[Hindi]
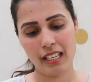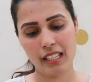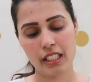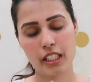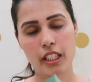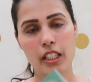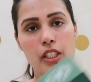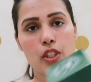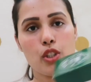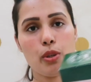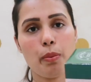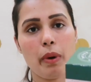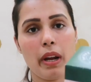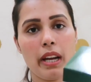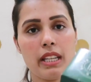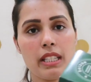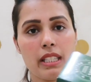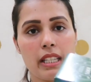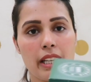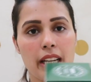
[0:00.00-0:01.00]
इसके जो
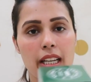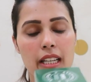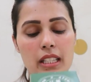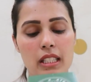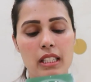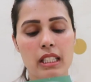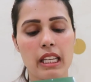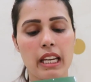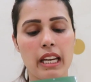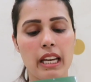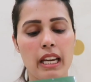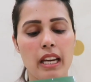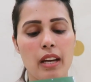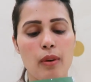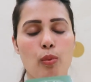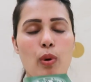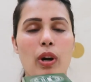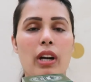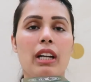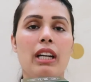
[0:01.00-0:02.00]
प्राइस है गाइज ये है
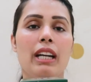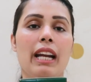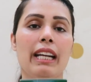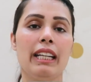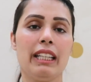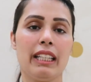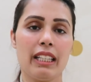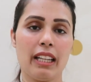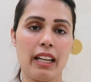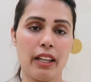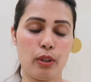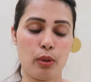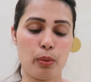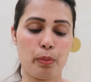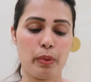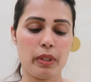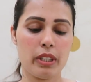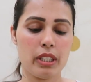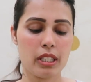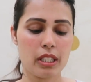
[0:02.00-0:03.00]
वन नाइन्टी नाइन
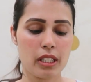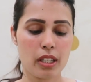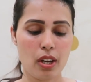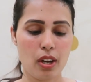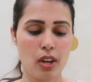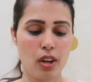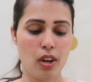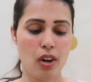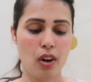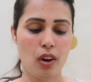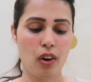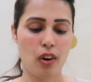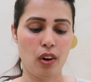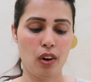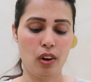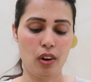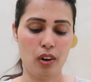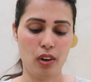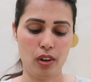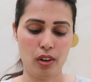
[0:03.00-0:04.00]
रुपीज़
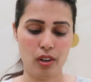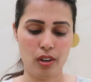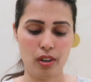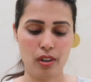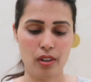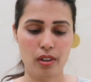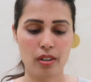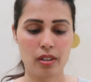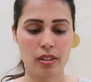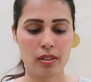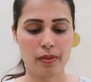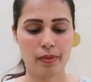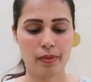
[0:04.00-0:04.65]
और